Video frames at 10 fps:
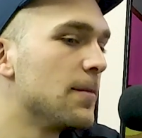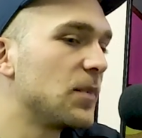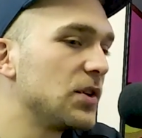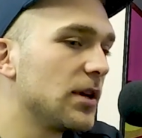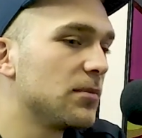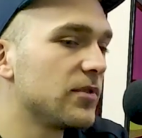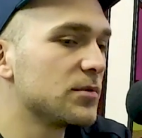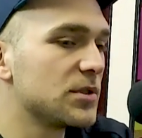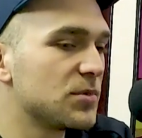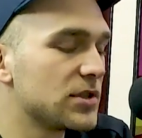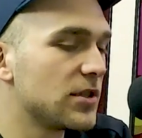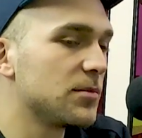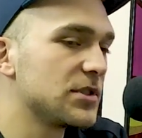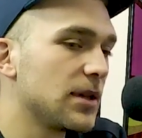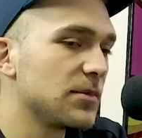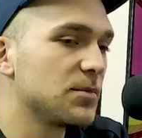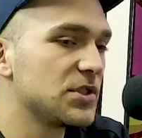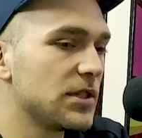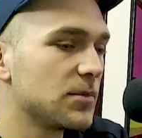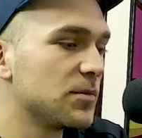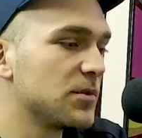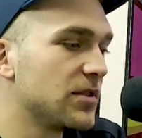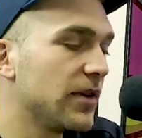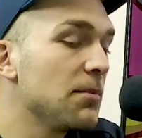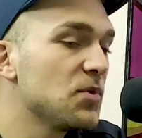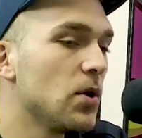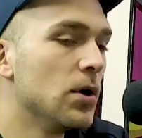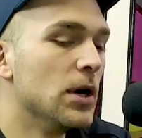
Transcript: No i tam mówią, że może to, może tamto, może siam, to może wam to.